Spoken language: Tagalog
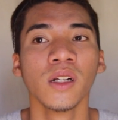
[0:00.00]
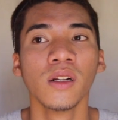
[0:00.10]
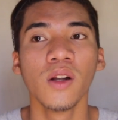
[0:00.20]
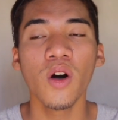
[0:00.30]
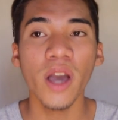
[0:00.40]

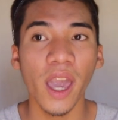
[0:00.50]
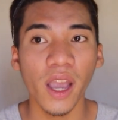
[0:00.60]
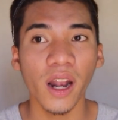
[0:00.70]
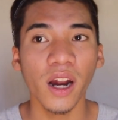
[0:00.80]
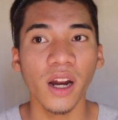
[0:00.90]
long
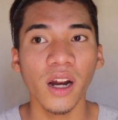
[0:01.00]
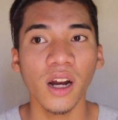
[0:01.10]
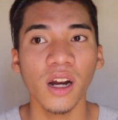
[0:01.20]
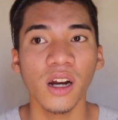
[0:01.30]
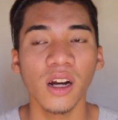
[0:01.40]

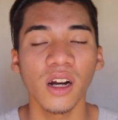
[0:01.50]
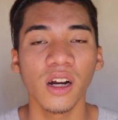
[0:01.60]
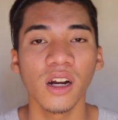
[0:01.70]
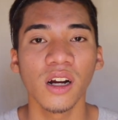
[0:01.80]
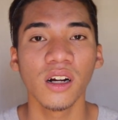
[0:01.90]
hair
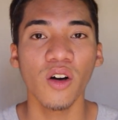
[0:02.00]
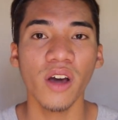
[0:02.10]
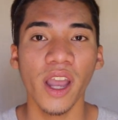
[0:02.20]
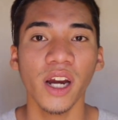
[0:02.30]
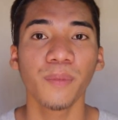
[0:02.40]
long
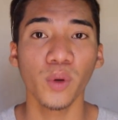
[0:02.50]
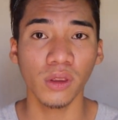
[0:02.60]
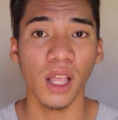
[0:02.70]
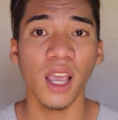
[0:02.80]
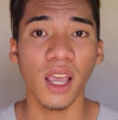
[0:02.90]
hair
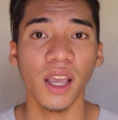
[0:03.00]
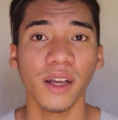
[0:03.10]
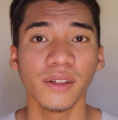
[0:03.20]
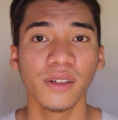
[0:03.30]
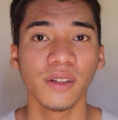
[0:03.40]
puti
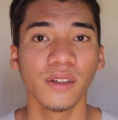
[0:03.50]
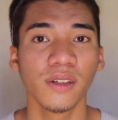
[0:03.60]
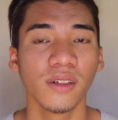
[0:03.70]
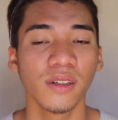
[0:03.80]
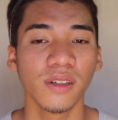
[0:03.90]

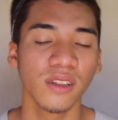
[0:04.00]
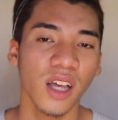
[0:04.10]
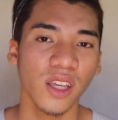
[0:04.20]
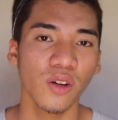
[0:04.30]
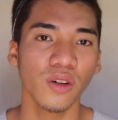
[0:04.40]

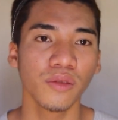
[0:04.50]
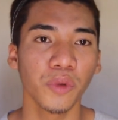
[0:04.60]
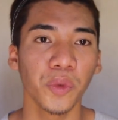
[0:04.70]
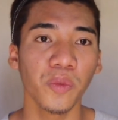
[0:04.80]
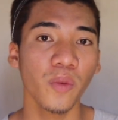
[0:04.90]
dayon
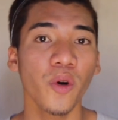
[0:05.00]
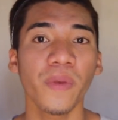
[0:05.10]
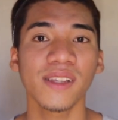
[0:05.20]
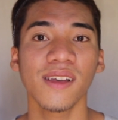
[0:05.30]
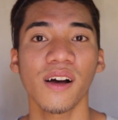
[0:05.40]
mubumubo
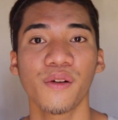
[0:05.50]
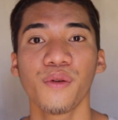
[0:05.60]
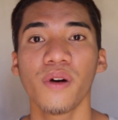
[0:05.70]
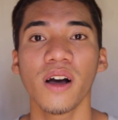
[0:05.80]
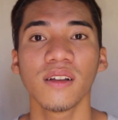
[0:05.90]
pa sa
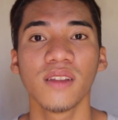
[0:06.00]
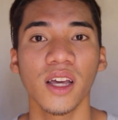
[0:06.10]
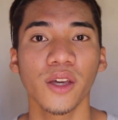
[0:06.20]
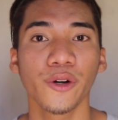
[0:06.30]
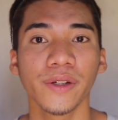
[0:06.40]
ako ah,
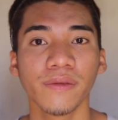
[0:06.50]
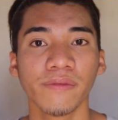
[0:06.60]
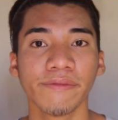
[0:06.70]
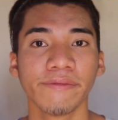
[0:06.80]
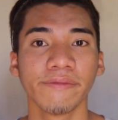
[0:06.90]
dayon
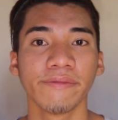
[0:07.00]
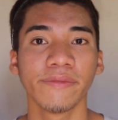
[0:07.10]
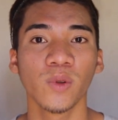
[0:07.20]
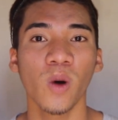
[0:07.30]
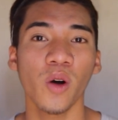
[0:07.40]

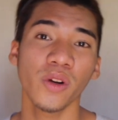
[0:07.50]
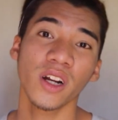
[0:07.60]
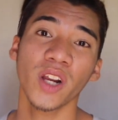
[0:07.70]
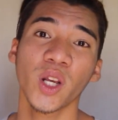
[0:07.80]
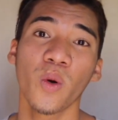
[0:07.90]
wa ko
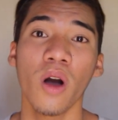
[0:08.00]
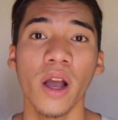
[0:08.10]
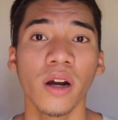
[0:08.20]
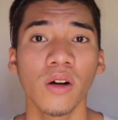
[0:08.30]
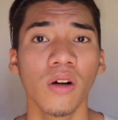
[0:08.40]

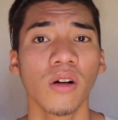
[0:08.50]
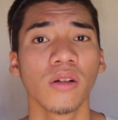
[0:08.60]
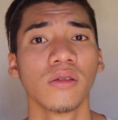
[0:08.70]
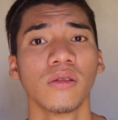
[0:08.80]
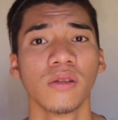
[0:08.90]
nag-require og
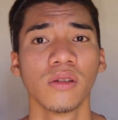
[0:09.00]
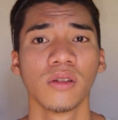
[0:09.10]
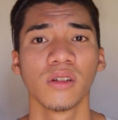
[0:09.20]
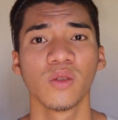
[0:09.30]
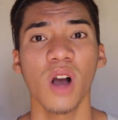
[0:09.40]

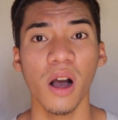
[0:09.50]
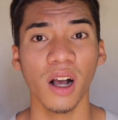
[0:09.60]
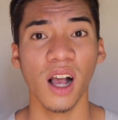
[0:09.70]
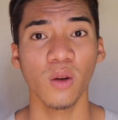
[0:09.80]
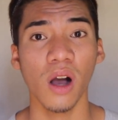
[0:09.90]

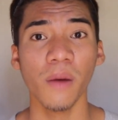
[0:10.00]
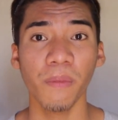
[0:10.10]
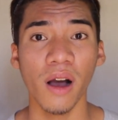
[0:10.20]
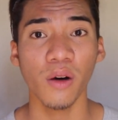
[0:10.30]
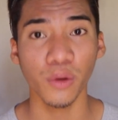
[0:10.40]

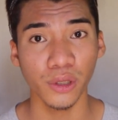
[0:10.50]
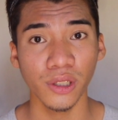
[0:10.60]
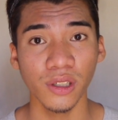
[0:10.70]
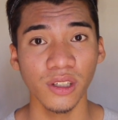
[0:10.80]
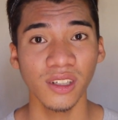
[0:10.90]
kagwapahon
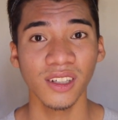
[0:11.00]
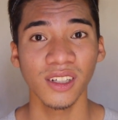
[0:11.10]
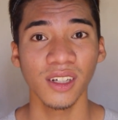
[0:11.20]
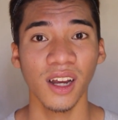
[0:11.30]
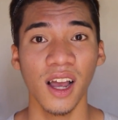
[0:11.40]

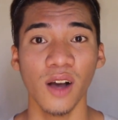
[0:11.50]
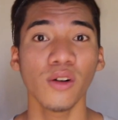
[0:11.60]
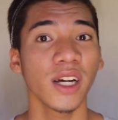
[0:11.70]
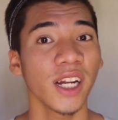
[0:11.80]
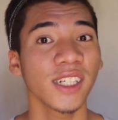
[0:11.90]
ang ah,
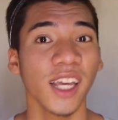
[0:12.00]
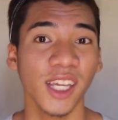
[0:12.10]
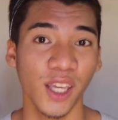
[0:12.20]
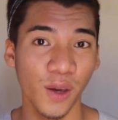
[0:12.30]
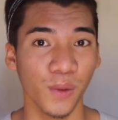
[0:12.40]
akong ganahan kay
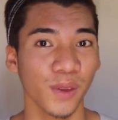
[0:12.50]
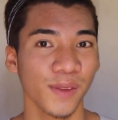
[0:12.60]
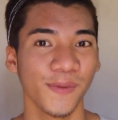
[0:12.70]
cute